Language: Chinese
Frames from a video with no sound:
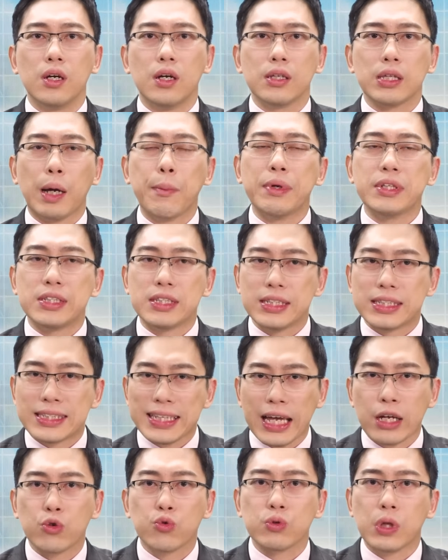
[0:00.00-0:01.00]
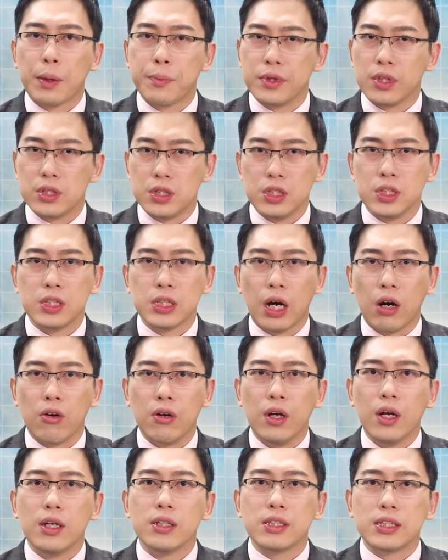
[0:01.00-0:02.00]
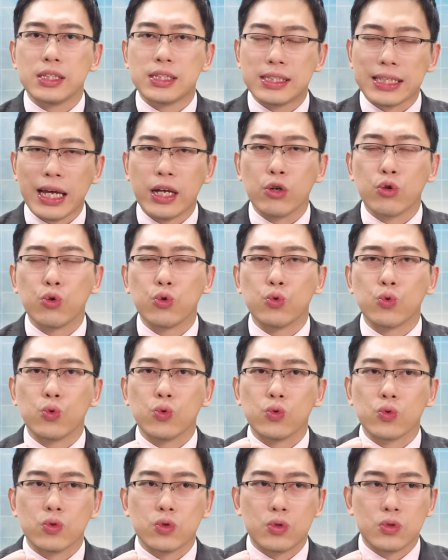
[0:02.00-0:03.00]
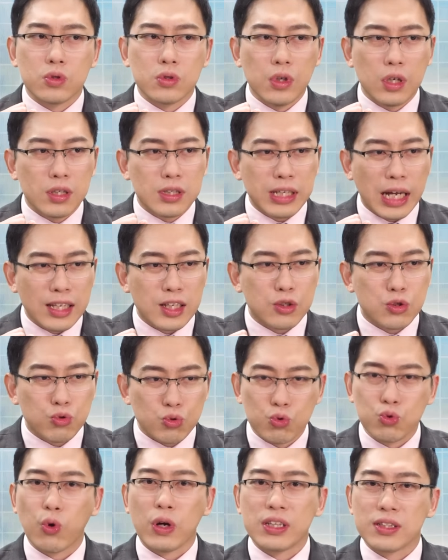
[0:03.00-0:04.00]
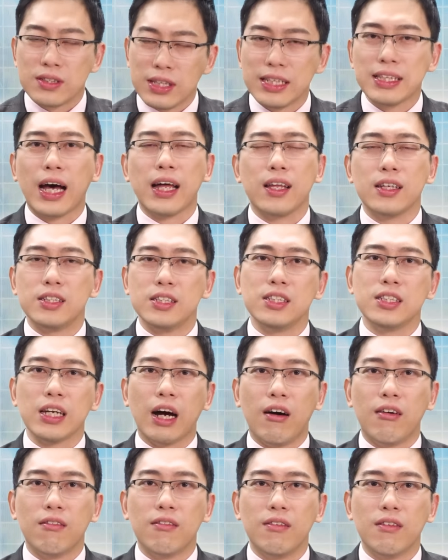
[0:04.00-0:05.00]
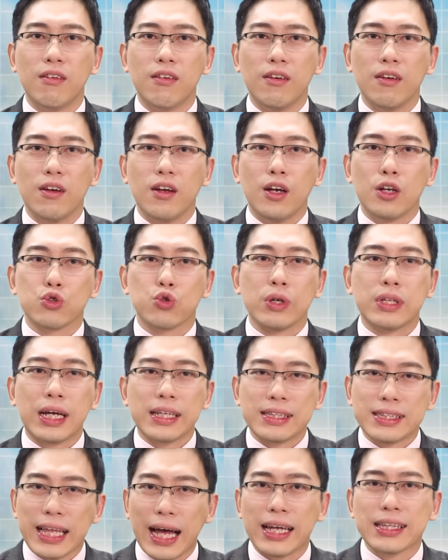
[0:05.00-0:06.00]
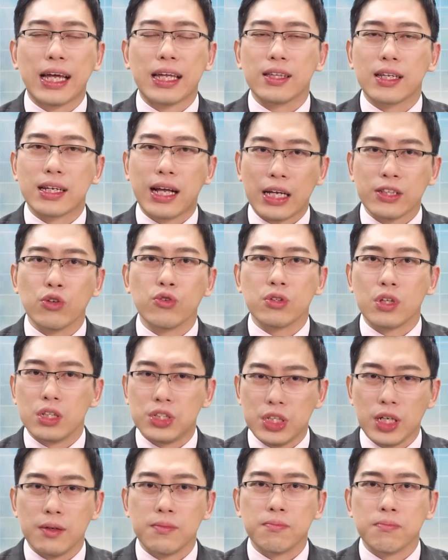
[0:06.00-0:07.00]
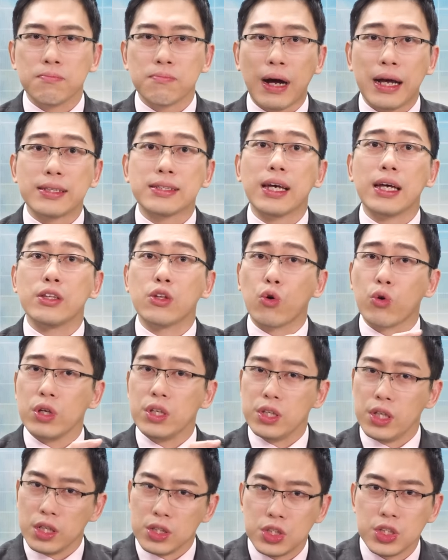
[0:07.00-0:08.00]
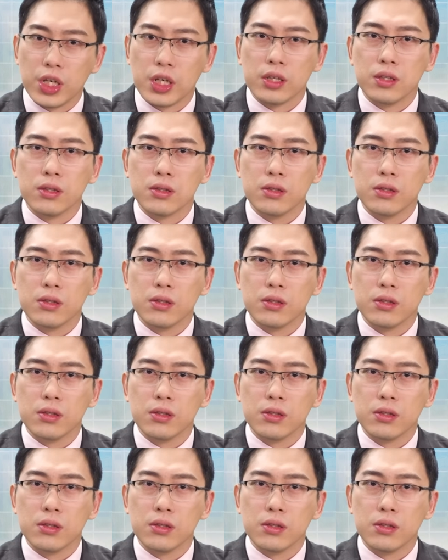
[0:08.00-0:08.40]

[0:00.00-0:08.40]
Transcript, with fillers: 他们只在乎他们的绩效，只在乎。他的主管定他的绩效，所以他大胆的敢用你的钱买在农历年前。